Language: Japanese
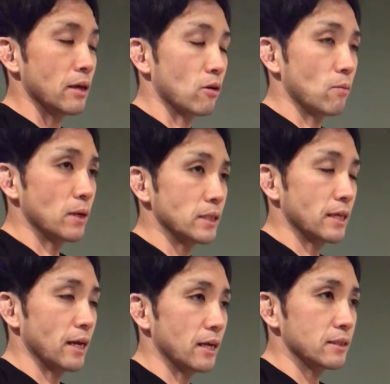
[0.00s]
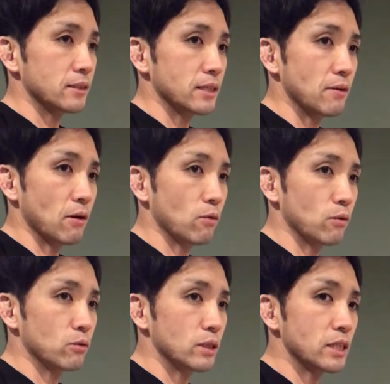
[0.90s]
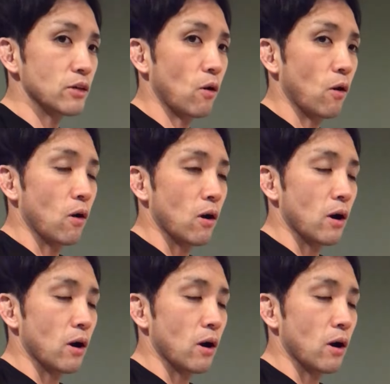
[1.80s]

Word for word: へこましたら次は今度息を